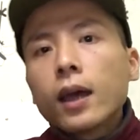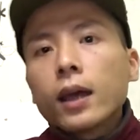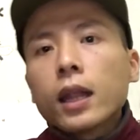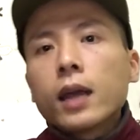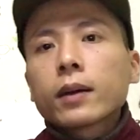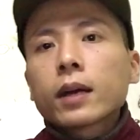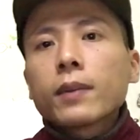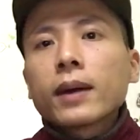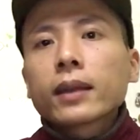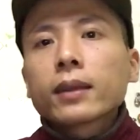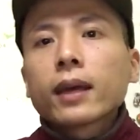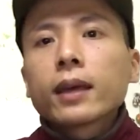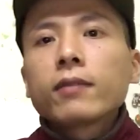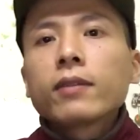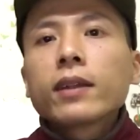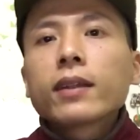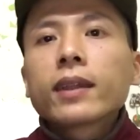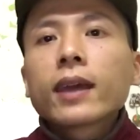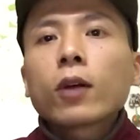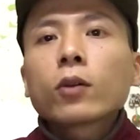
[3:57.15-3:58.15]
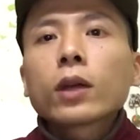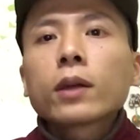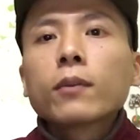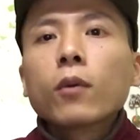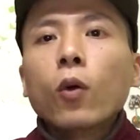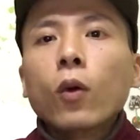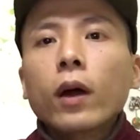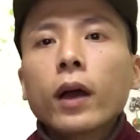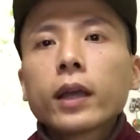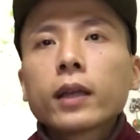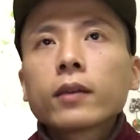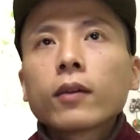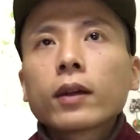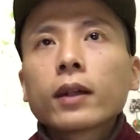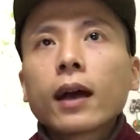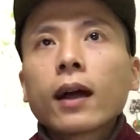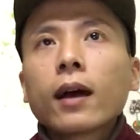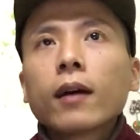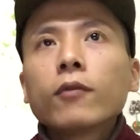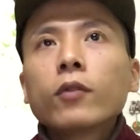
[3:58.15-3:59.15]
nếu các bạn thấy video này bổ ích hoặc
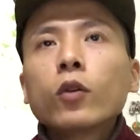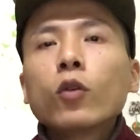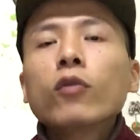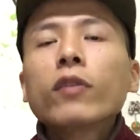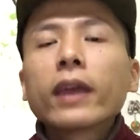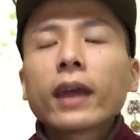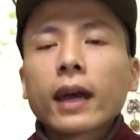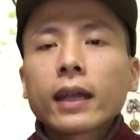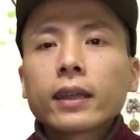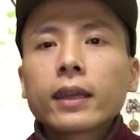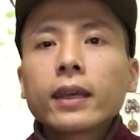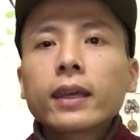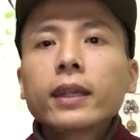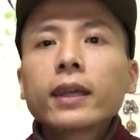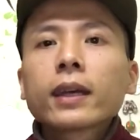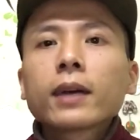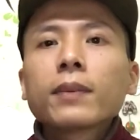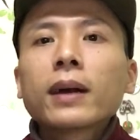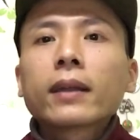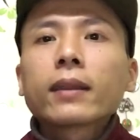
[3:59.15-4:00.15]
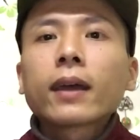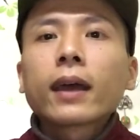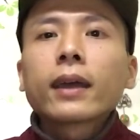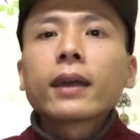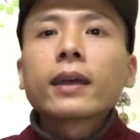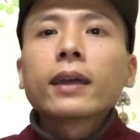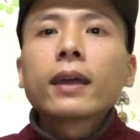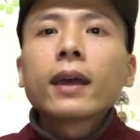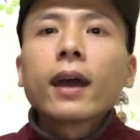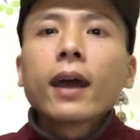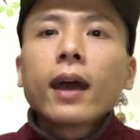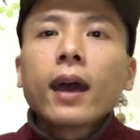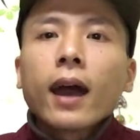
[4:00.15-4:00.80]
là vui vẻ tí thì bạn hãy